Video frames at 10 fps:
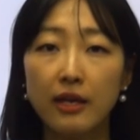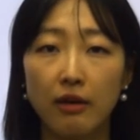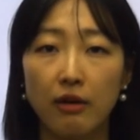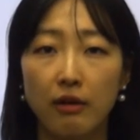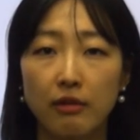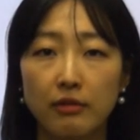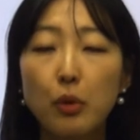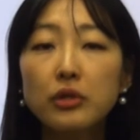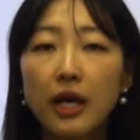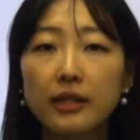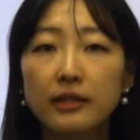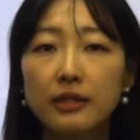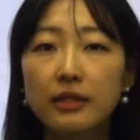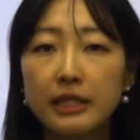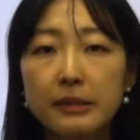어,
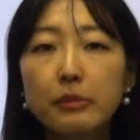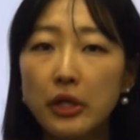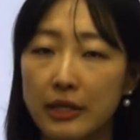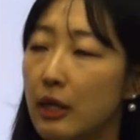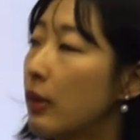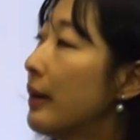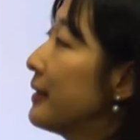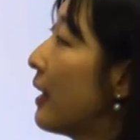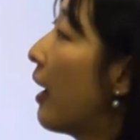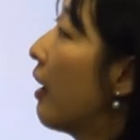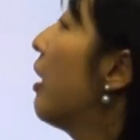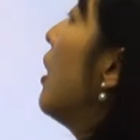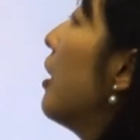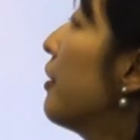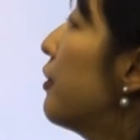폭탄을 심어 놨다고 합니다.
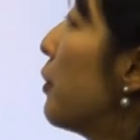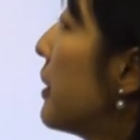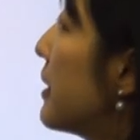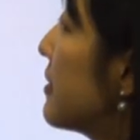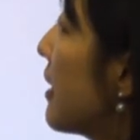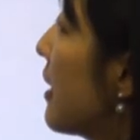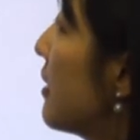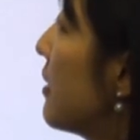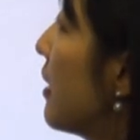Authorities say